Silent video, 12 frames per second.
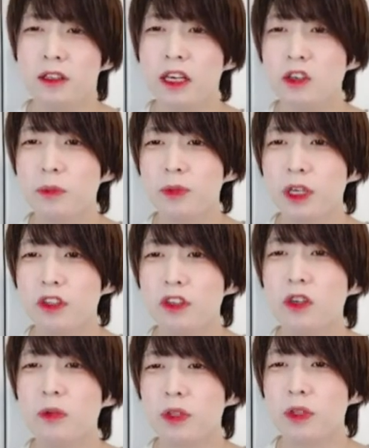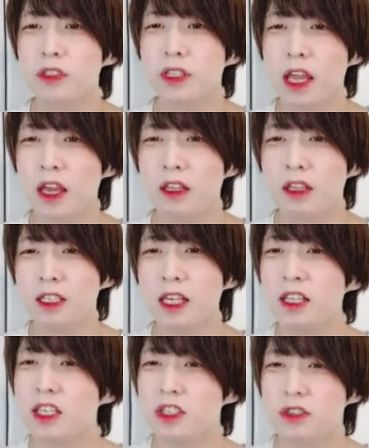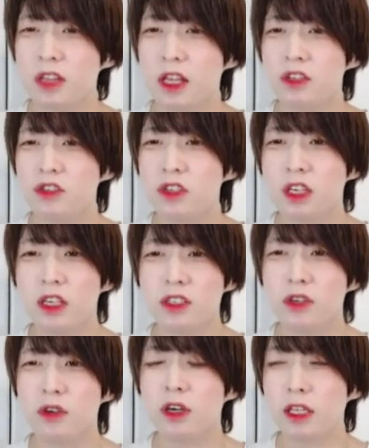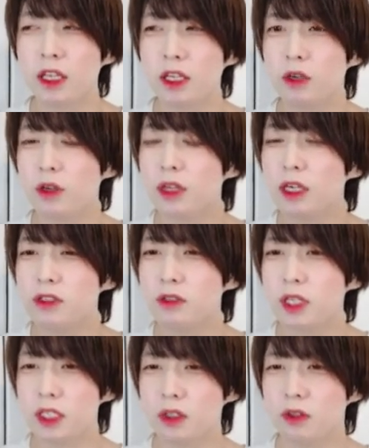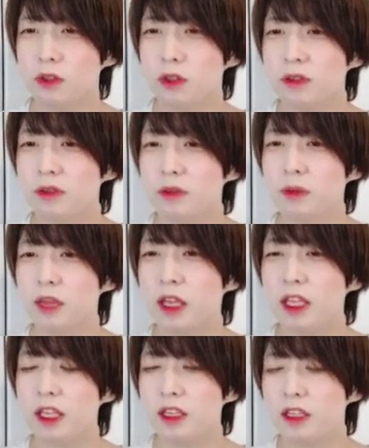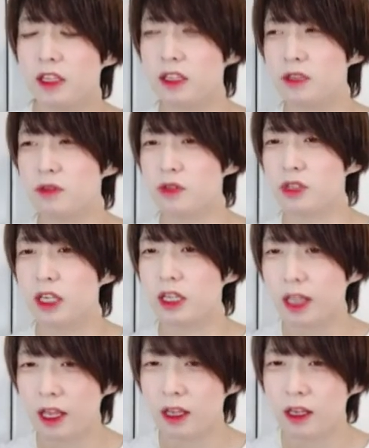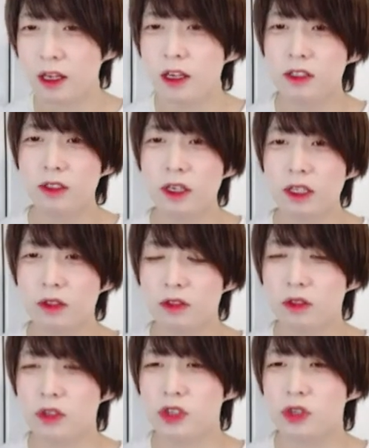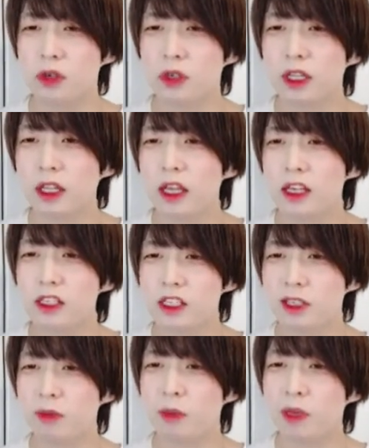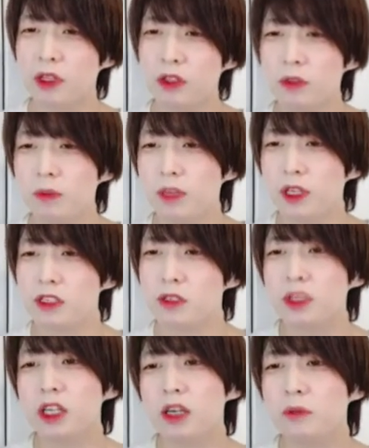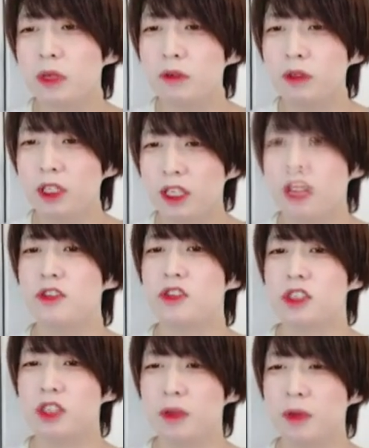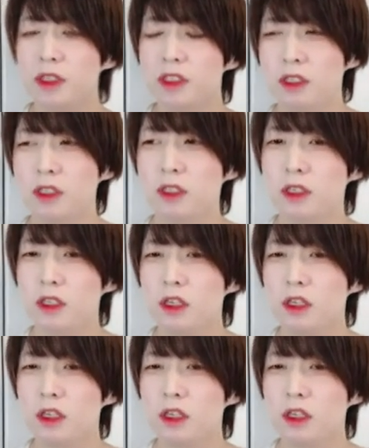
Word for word: 対応プラットフォームとして、2020年12月4日にオキラスクエストとリフト向けにリリースをしていて、その後少し遅れて Steam 版と PSVR 版をリリースしています。